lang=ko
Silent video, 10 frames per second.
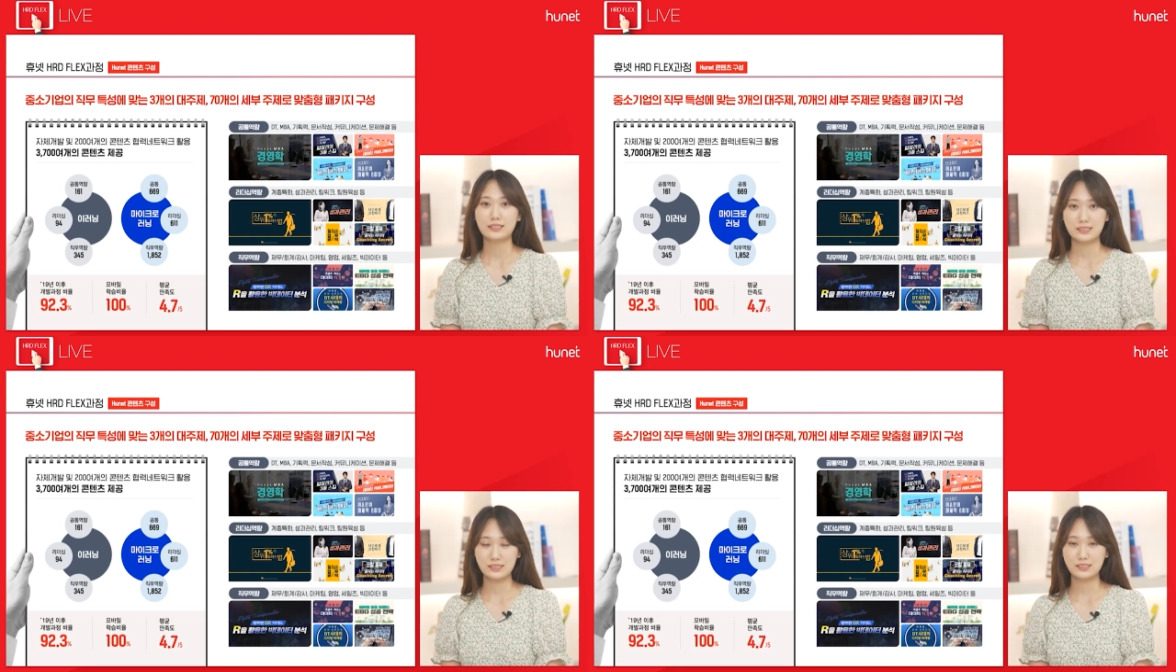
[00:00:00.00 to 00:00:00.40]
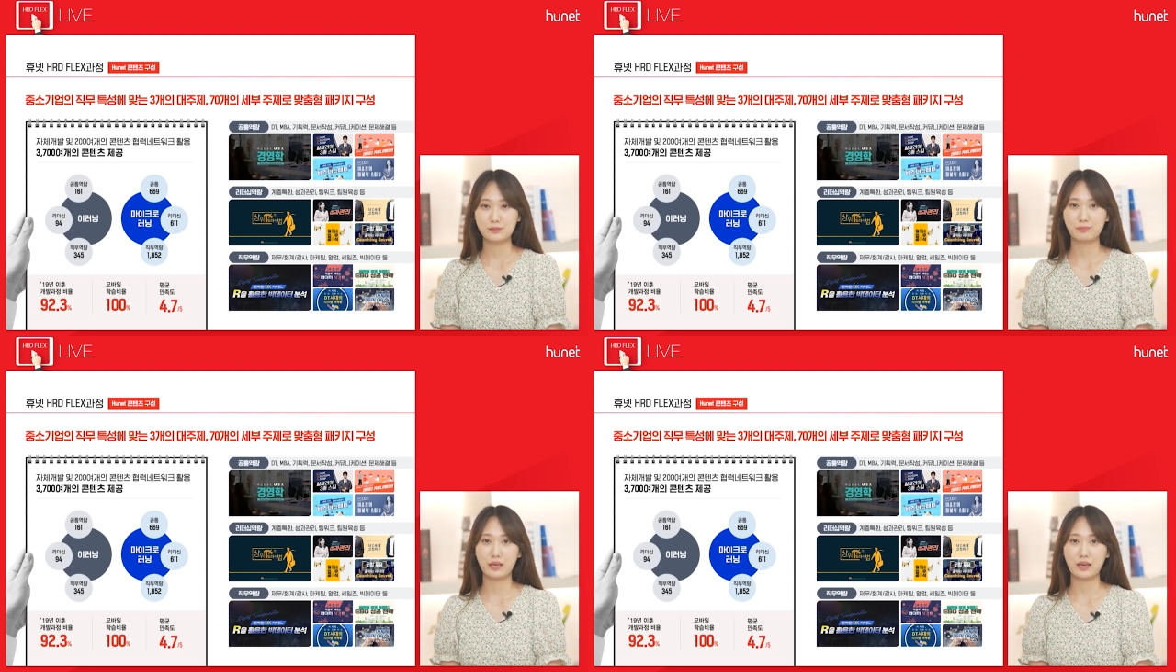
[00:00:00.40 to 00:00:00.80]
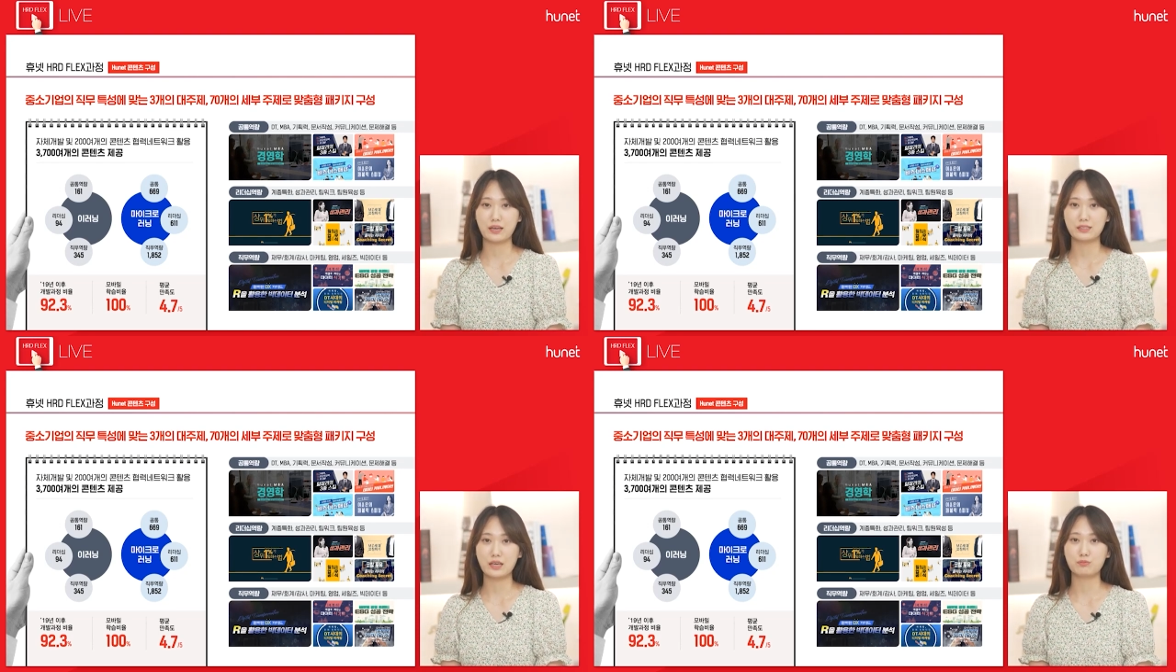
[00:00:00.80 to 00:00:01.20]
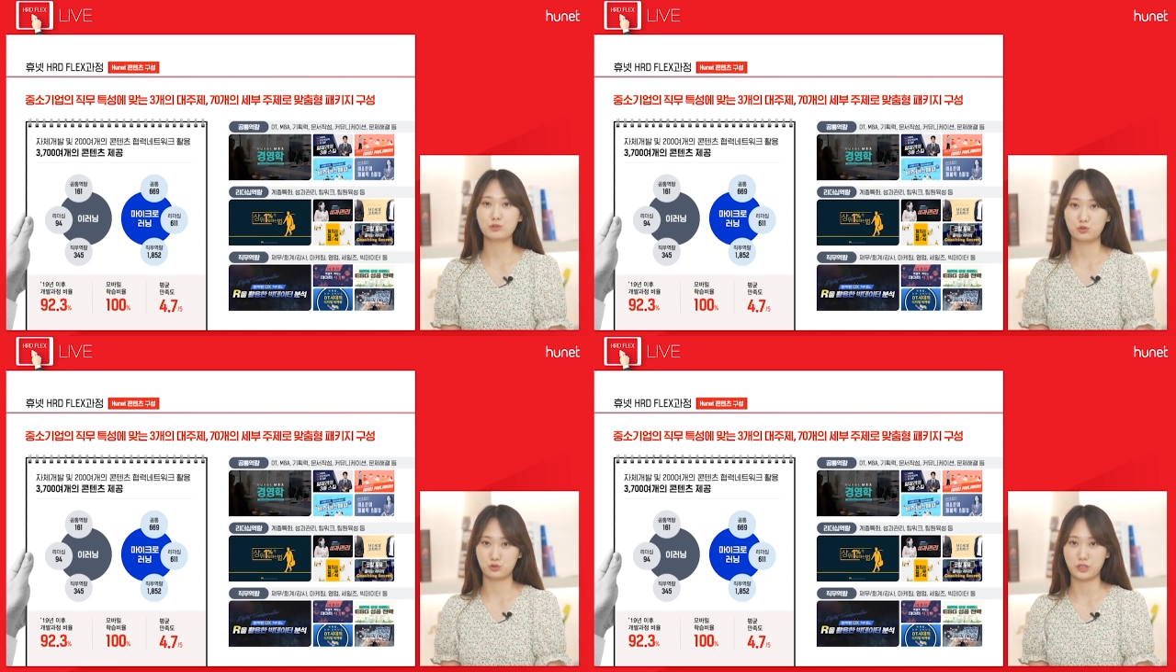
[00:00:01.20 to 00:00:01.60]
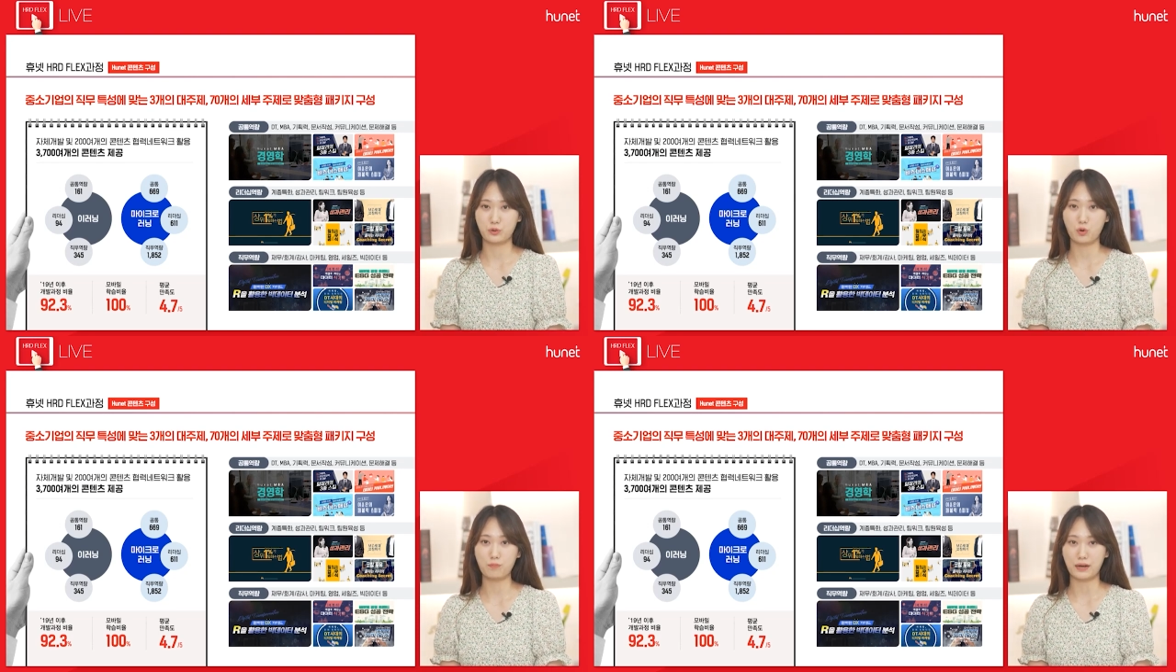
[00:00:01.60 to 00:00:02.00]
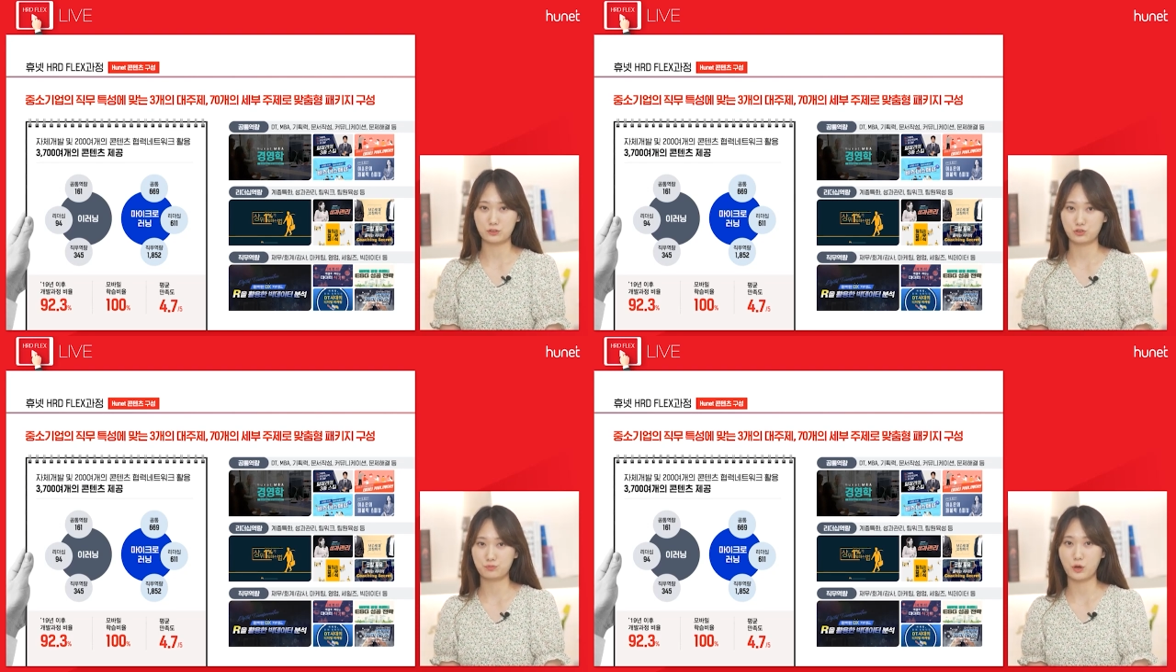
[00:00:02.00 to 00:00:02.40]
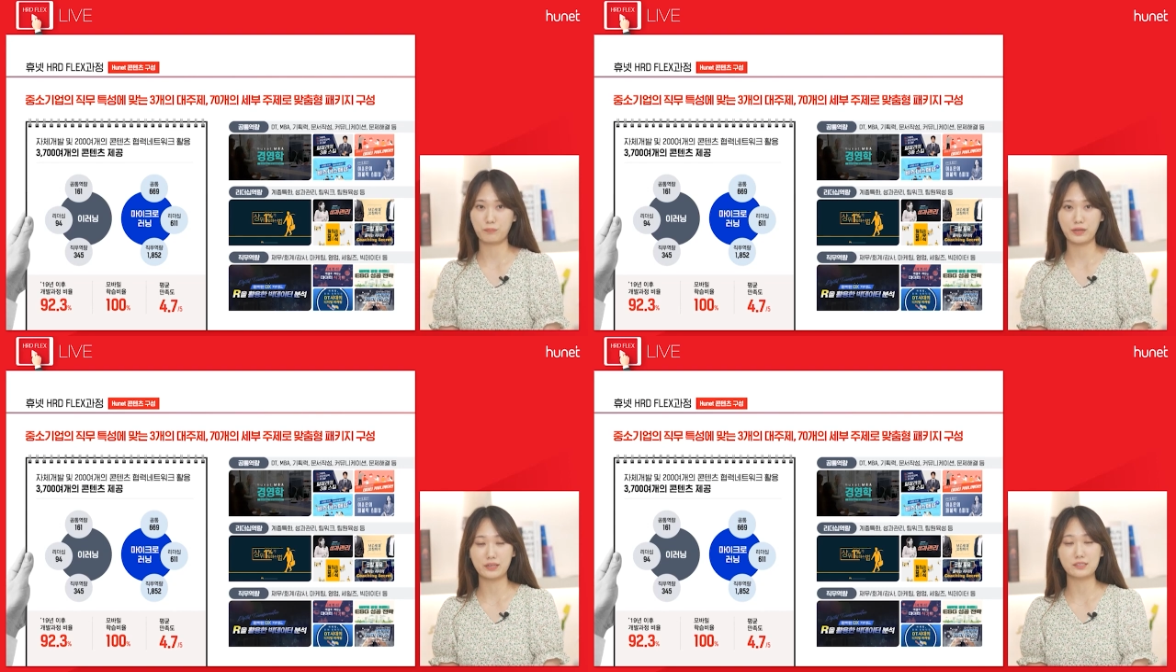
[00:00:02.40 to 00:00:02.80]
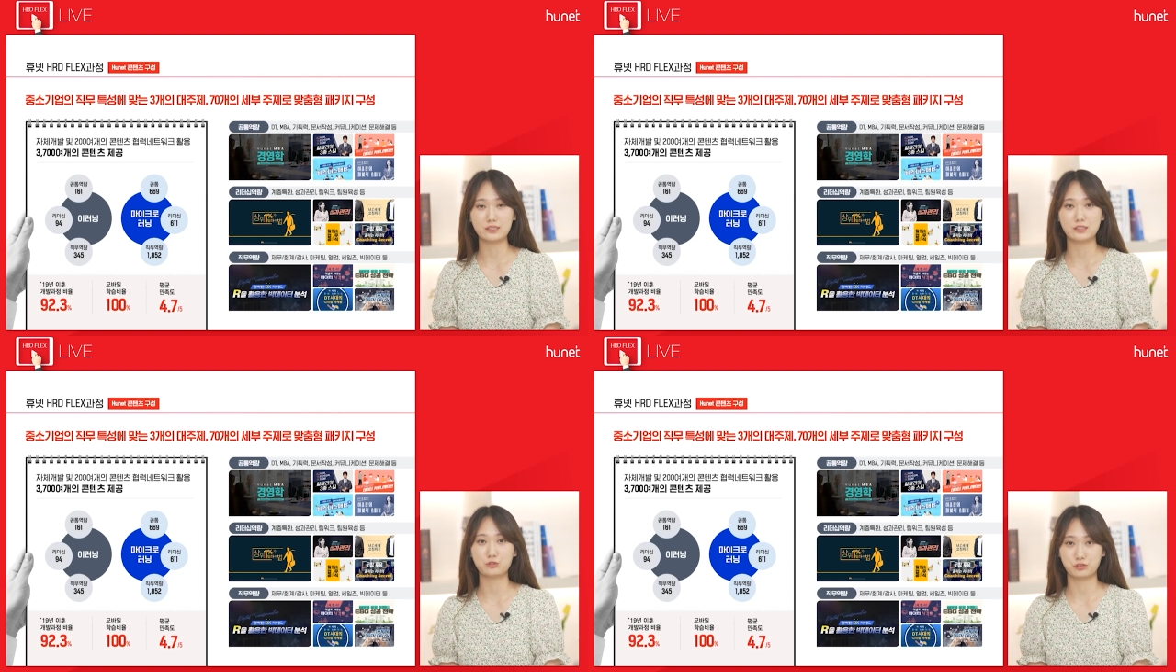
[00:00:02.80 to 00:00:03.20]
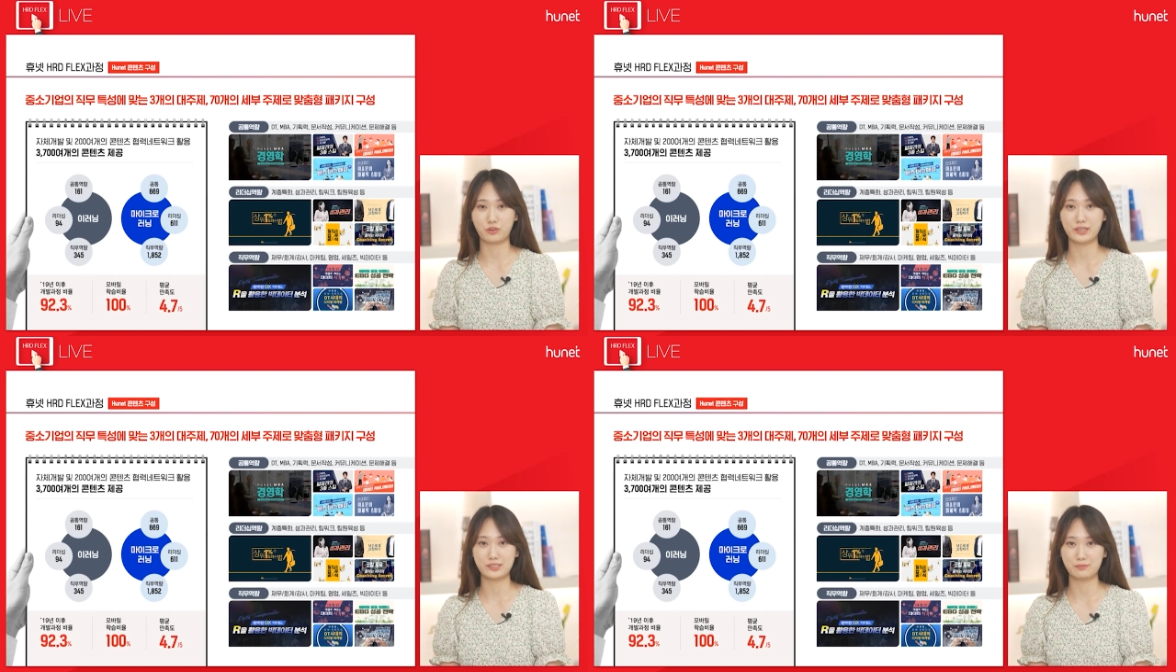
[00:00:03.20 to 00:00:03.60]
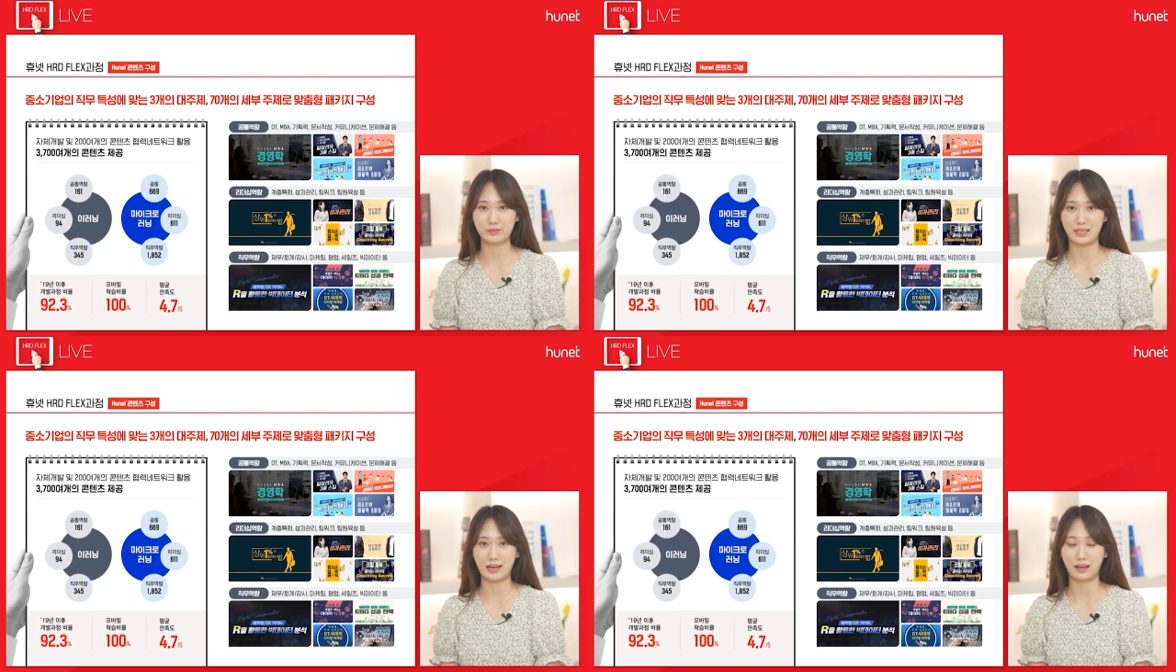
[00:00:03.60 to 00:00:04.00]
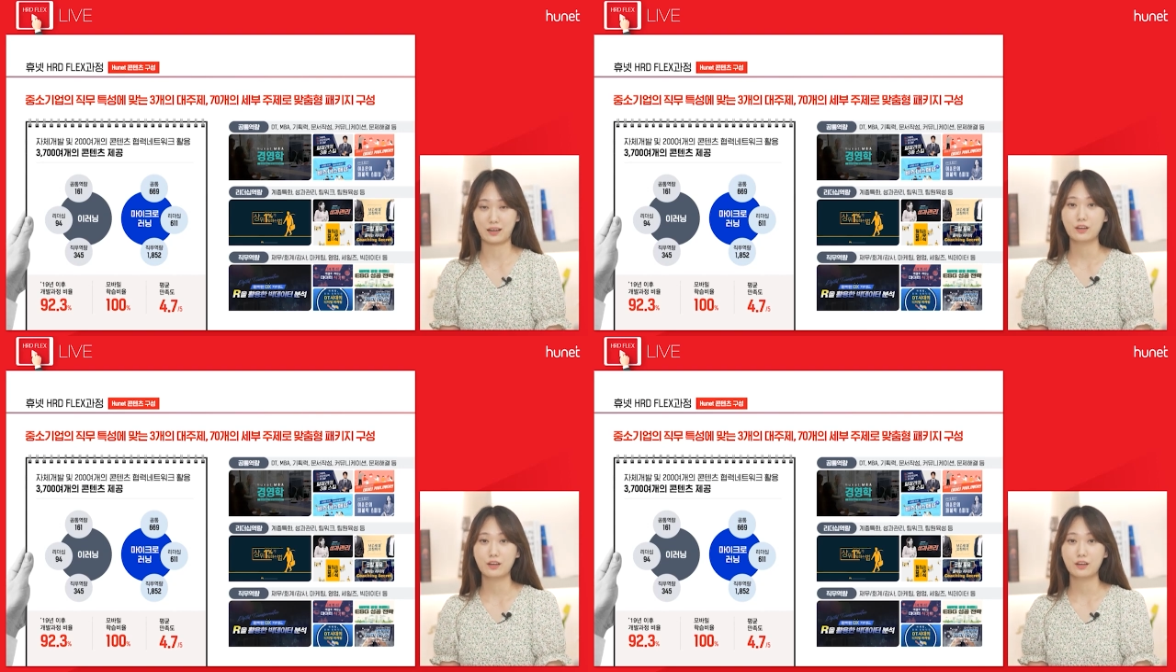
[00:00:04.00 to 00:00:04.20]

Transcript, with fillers: 칠십 개의 세부 주제로 맞춤형 패키지를 구성했습니다.